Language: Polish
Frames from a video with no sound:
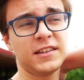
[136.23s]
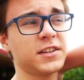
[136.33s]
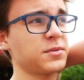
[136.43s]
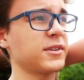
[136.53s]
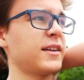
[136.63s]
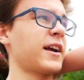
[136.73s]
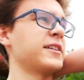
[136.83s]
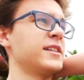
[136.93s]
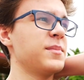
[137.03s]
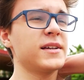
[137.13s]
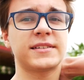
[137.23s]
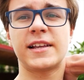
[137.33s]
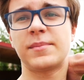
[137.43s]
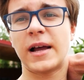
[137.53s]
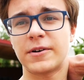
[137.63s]
nie są one jakieś
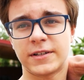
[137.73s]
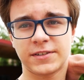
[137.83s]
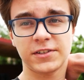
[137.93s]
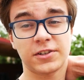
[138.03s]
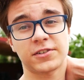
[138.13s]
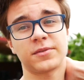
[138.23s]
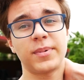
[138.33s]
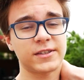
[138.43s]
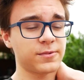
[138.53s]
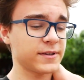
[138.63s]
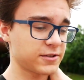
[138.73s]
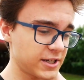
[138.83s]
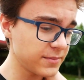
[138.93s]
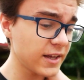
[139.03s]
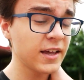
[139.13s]
niebieskie, białe czy coś, tylko są bardzo, bardzo
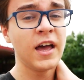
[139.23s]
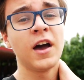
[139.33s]
ciemne,